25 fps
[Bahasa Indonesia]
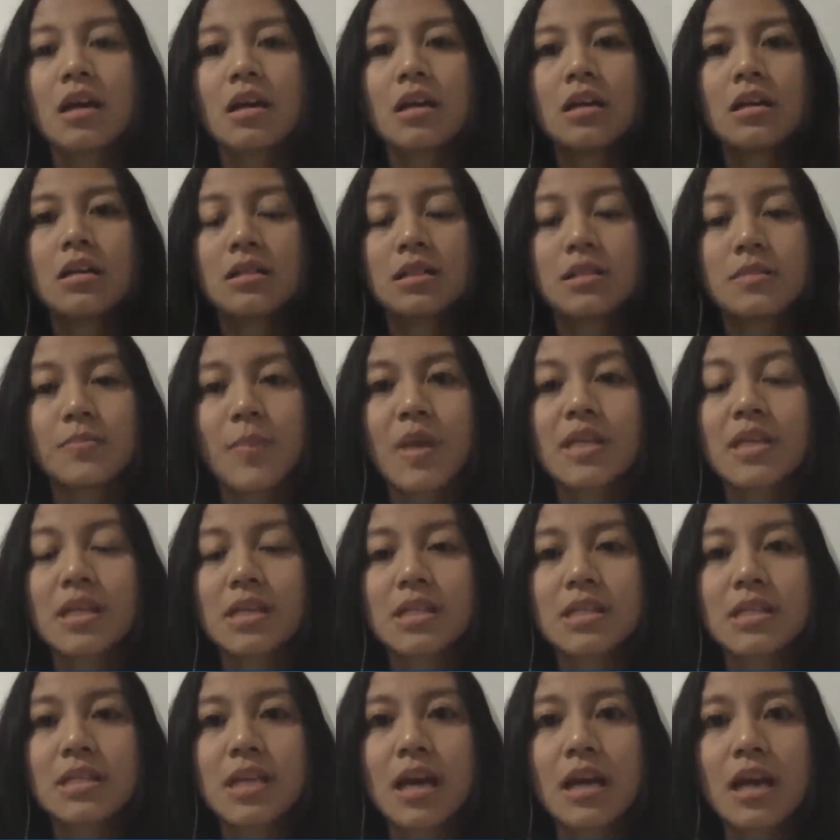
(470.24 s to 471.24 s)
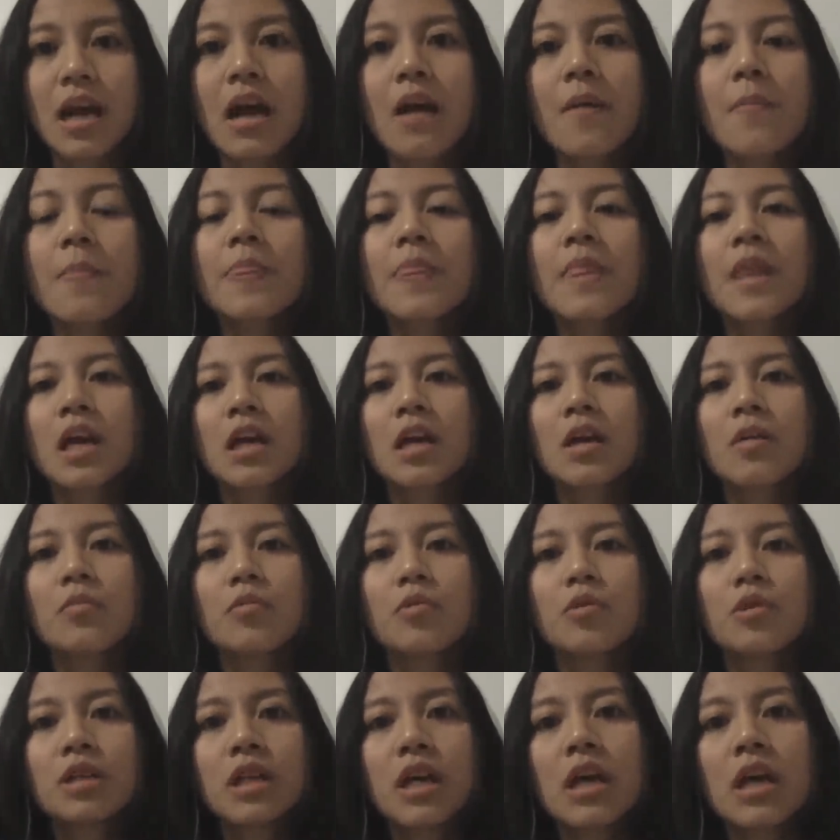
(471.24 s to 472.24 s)
uh, sifatnya sejarah.
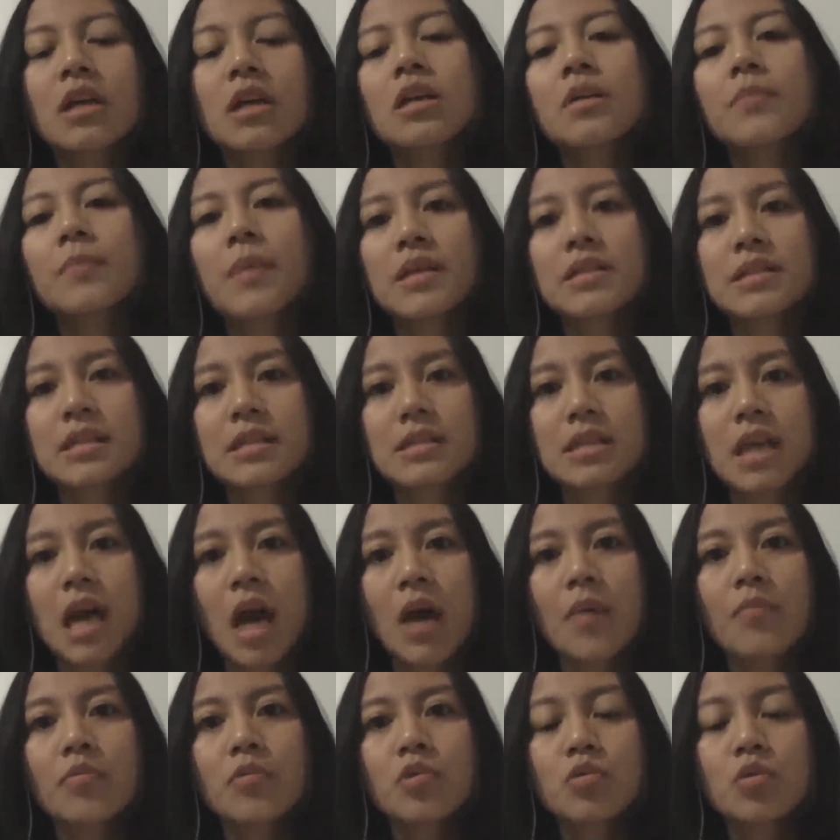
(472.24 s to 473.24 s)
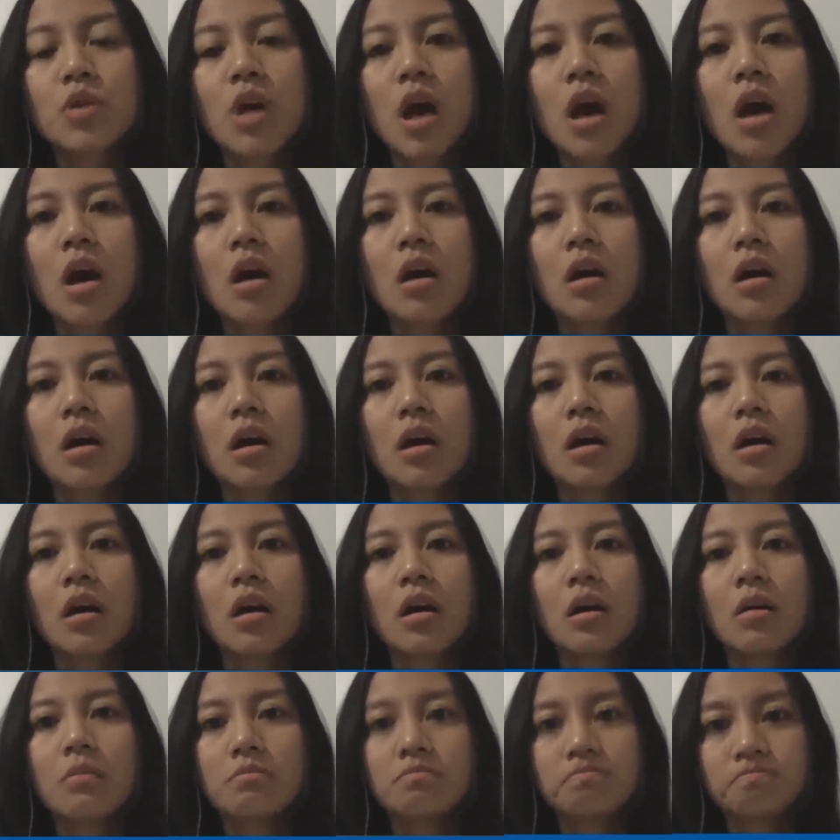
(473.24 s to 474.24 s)
Kemudian pasar saham juga
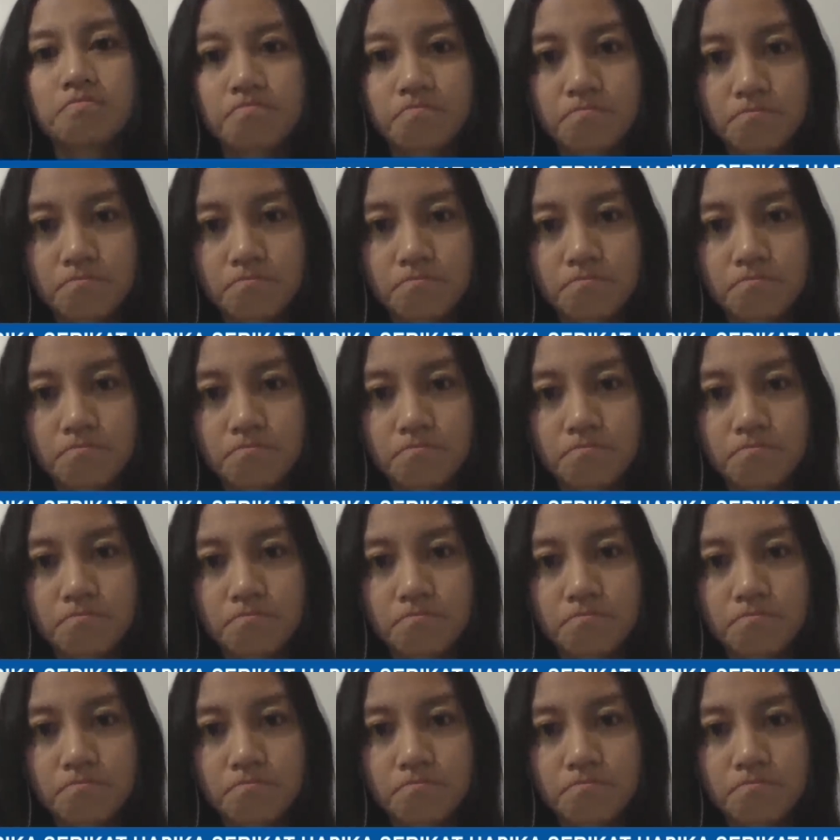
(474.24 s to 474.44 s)
uh,